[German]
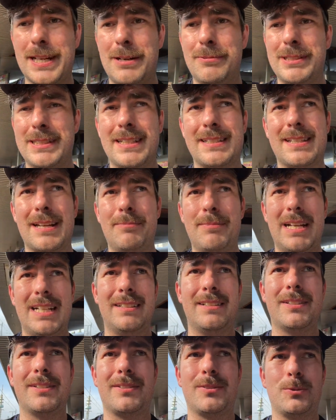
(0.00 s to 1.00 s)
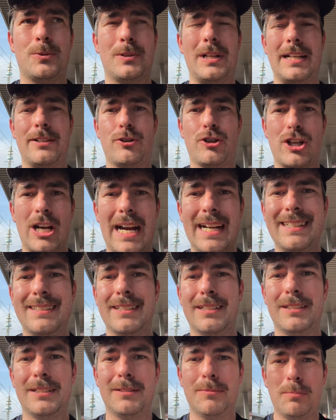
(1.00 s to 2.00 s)
aber dass am Ende so
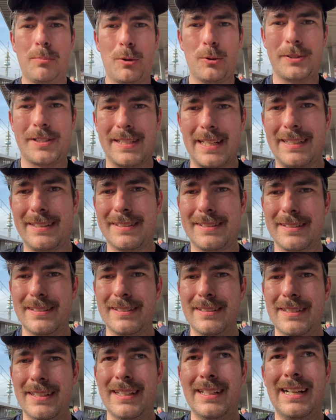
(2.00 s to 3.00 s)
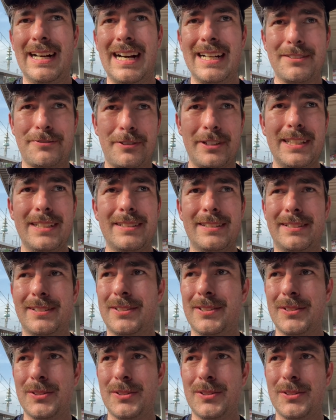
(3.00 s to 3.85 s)
entscheidende Prozente halt fehlen.